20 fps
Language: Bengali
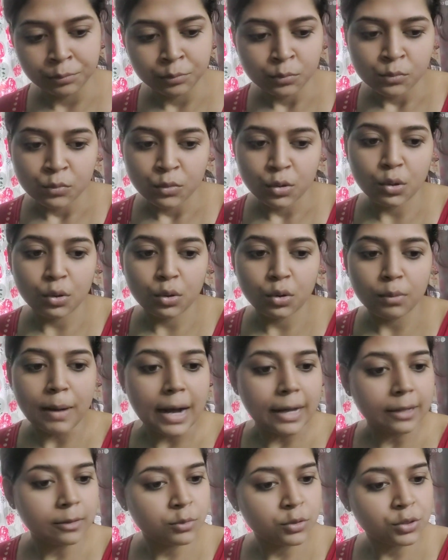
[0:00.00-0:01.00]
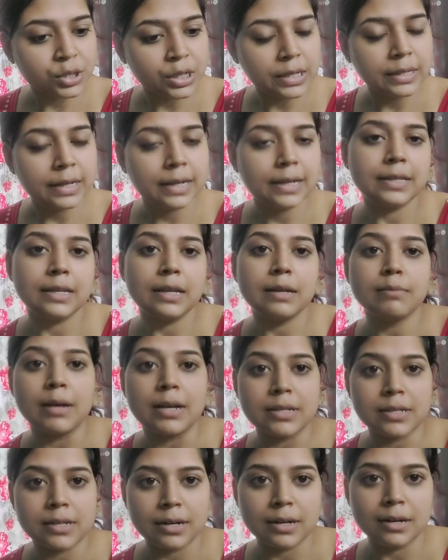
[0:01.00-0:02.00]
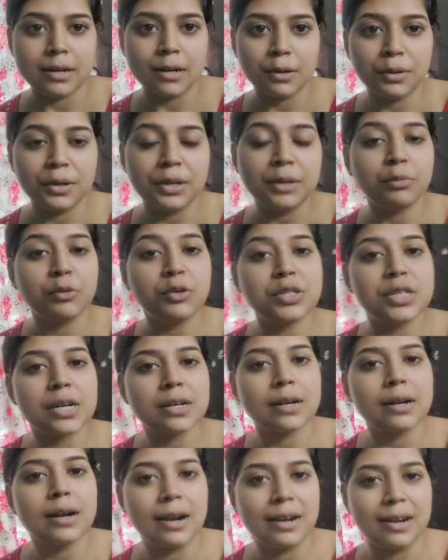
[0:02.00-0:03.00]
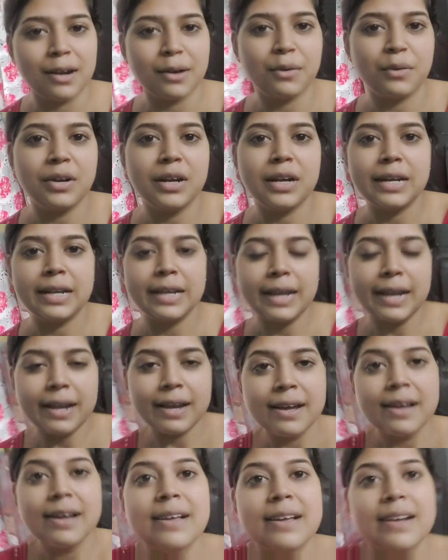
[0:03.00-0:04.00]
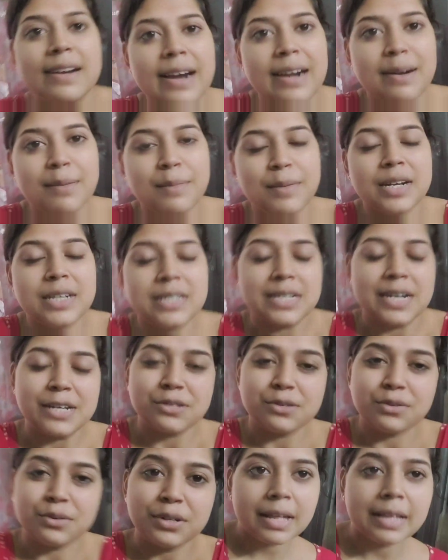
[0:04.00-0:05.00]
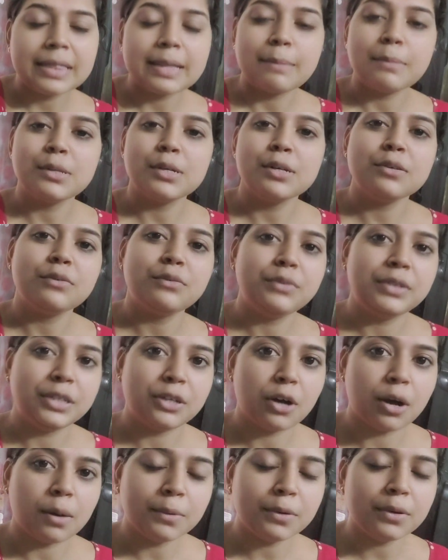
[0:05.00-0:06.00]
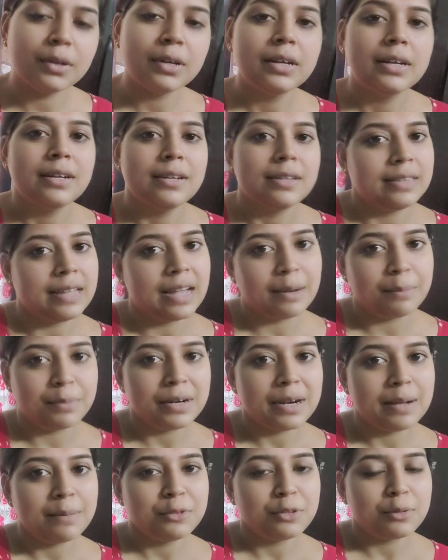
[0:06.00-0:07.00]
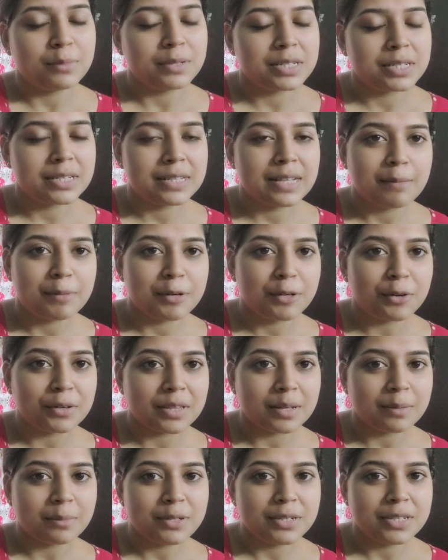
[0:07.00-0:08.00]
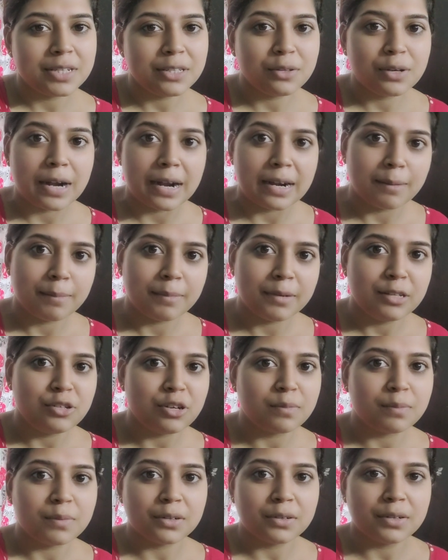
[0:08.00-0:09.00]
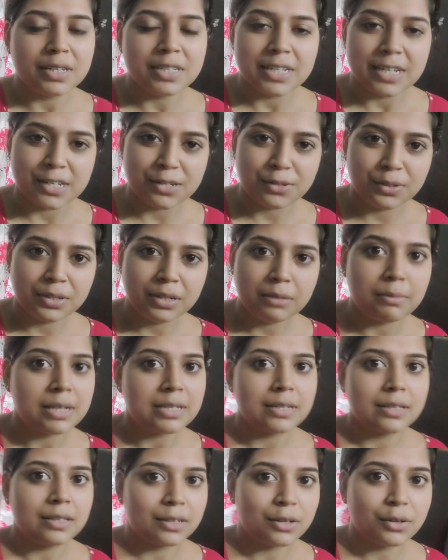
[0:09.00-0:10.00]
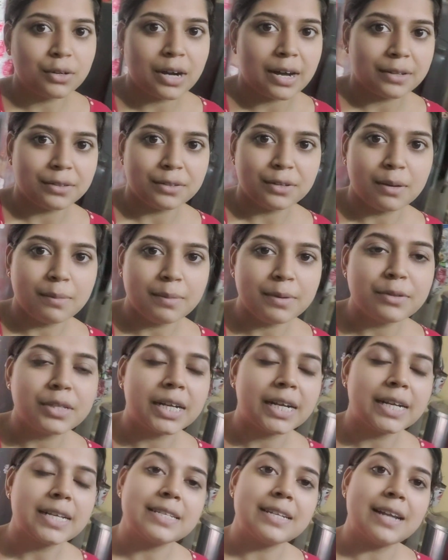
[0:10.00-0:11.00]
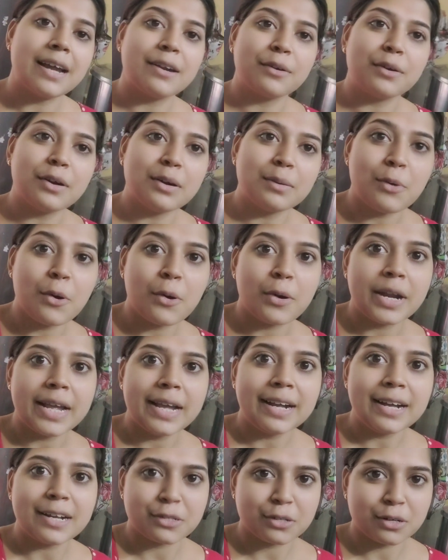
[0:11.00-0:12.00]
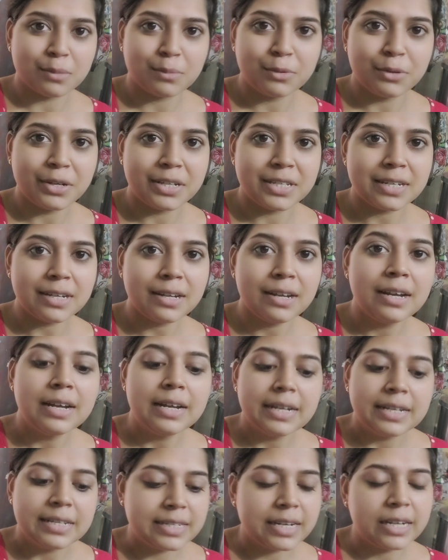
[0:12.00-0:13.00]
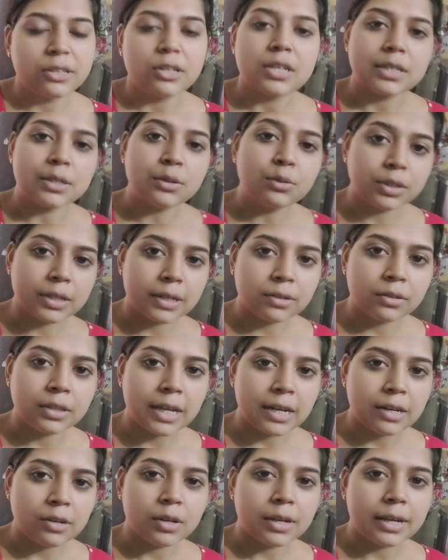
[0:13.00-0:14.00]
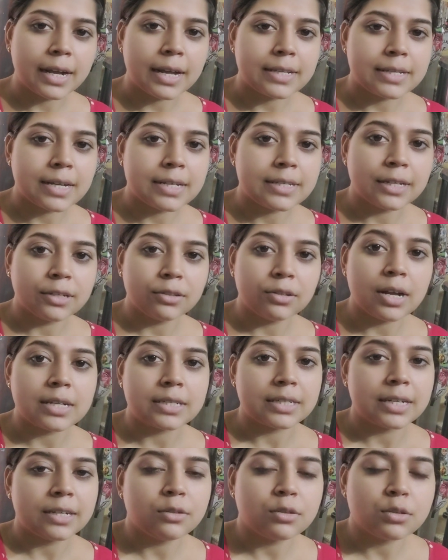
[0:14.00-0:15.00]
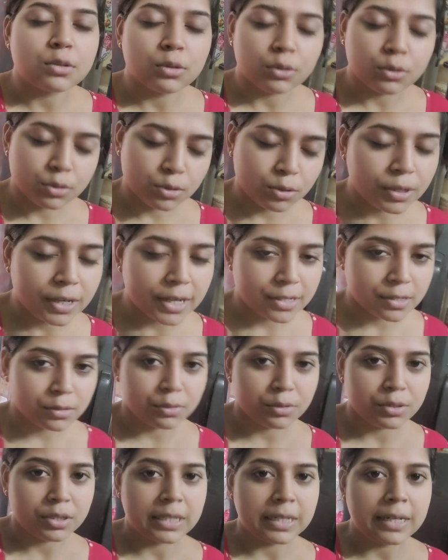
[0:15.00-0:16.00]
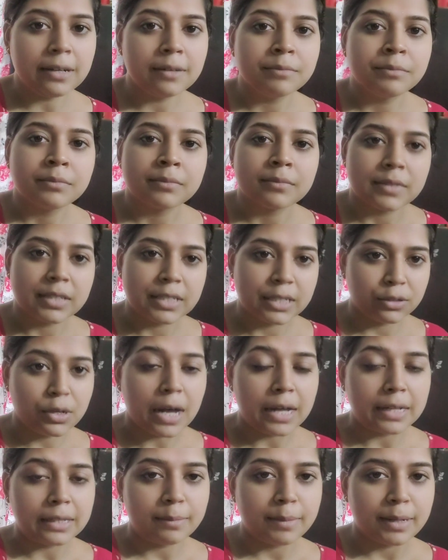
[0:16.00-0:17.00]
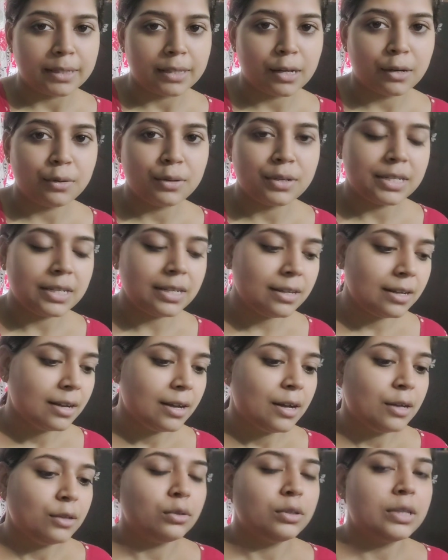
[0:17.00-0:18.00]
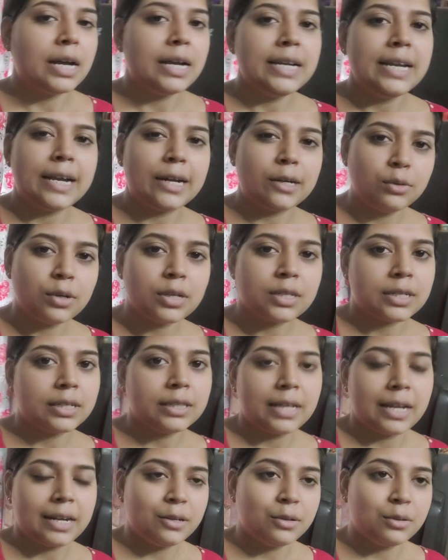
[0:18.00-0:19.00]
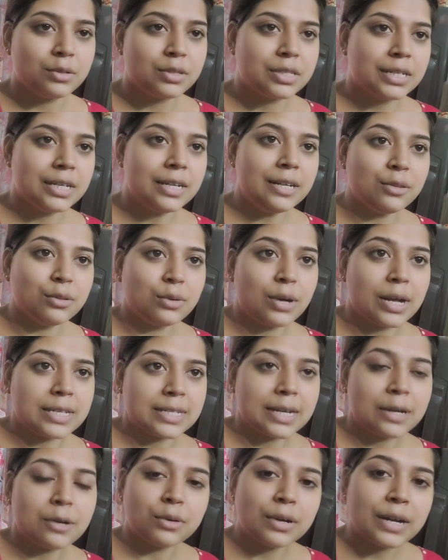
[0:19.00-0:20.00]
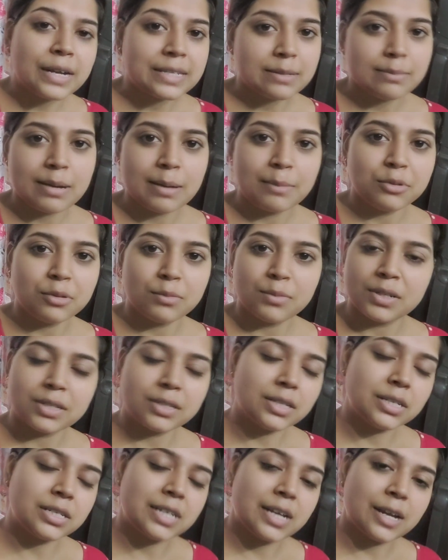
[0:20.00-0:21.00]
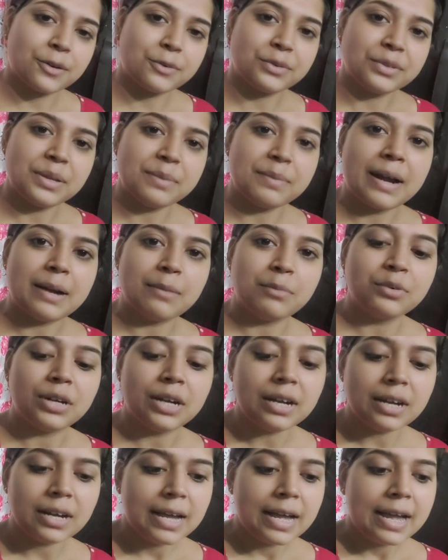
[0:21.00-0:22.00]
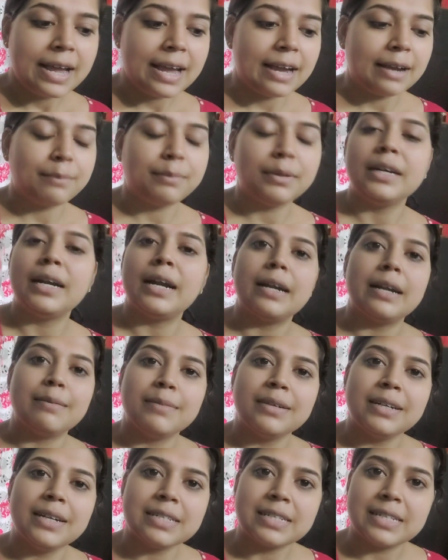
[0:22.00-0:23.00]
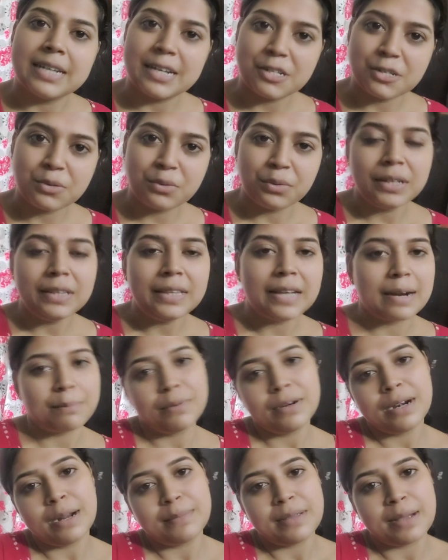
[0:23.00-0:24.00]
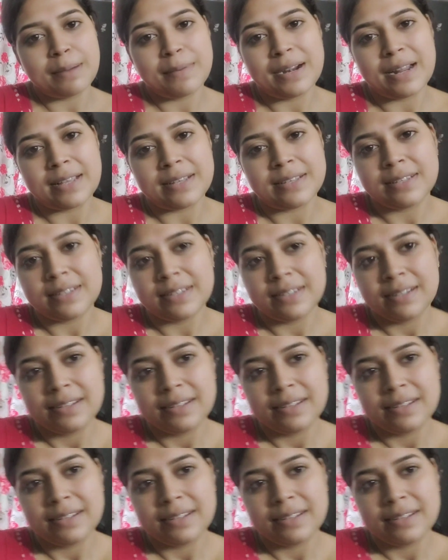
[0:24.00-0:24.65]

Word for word: তো ভাত বসিয়ে দিয়েছি মাছটা রান্না করি পুঁই শাকটা রান্না করে নিয়ে রান্না বান্না শেষ করে তখন ফ্রি হবো তারপরে আমি তোমাদের সাথে আবার কথা বলছি তো রান্না বান্না চটপট করে শেষ করে দিই বাচ্চা থেকেও খাওয়াতে হবে ওদেরকে স্নান করাবো অনেক কাজকর্ম রয়েছে যেহেতু আজকে উঠতে একটু দেরি হয়ে গেছে আর যেহেতু আজকে একটু স্লো স্লো কাজ করছি যেহেতু হাতে ব্যথা রয়েছে তো তাই একটু আজকে দেরি হচ্ছে তো আজকে কোনো রেসিপি আমি তোমাদের সাথে শেয়ার করতে পারবো না একবার রান্না বান্না শেষ করে তারপর আমি আবার আসছি